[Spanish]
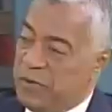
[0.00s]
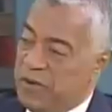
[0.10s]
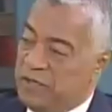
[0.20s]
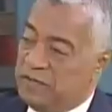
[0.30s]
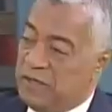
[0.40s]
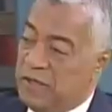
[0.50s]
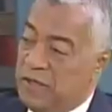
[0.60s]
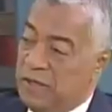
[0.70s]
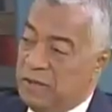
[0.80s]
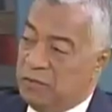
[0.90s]
la violencia?
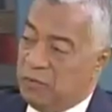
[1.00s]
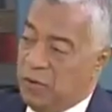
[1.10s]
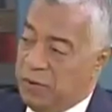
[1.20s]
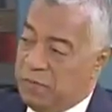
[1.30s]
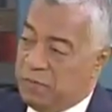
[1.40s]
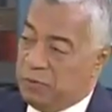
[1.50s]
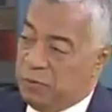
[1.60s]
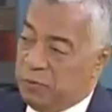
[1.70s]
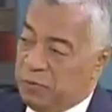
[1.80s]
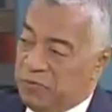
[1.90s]
Tú, eres,
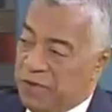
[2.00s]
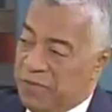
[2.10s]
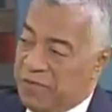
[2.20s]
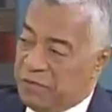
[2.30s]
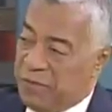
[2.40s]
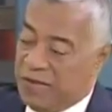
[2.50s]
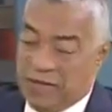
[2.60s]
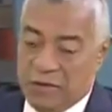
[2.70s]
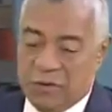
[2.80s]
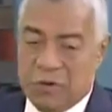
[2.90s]
tú, sabes de eso más
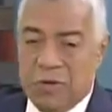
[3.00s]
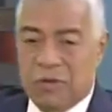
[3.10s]
que yo.